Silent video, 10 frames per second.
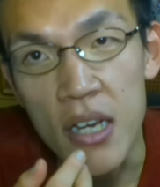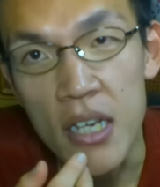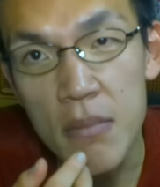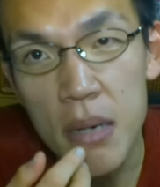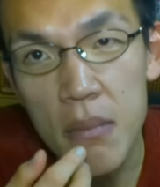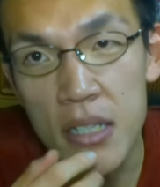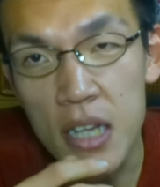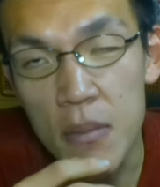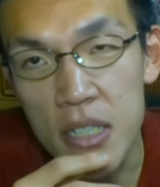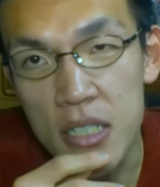今まで
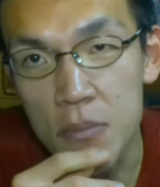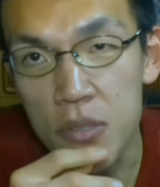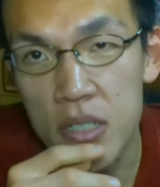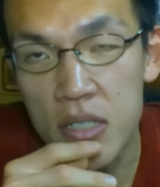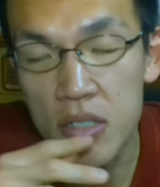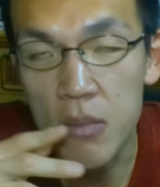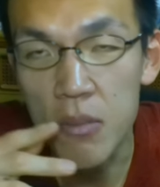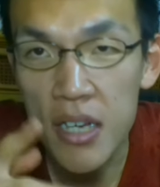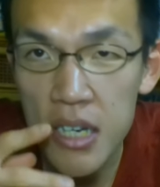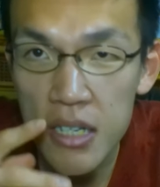食べてきたプリッツよりも
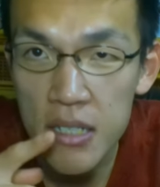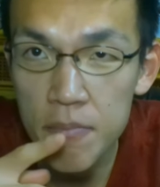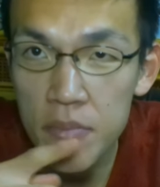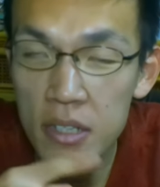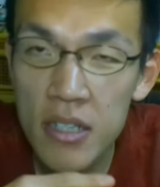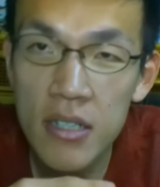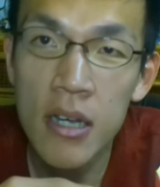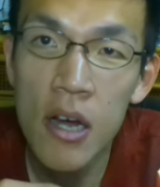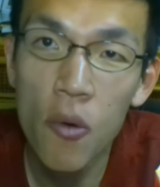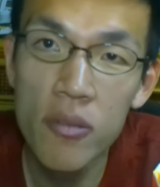明らかに
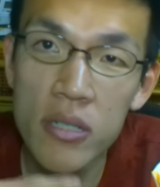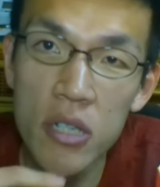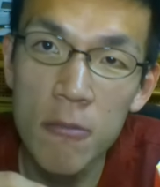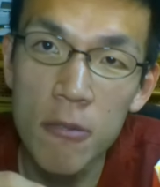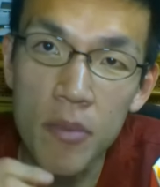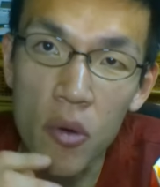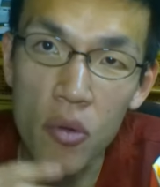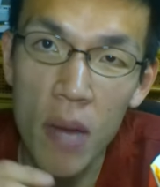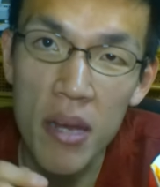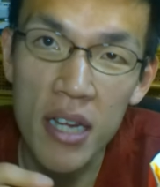細い分
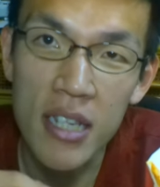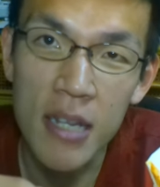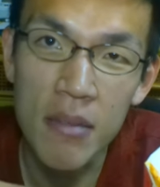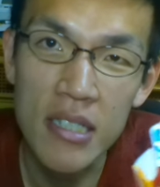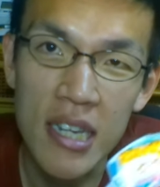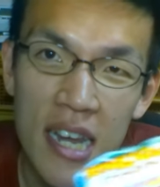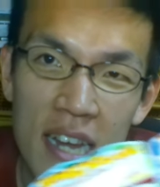音が目立っていましたね。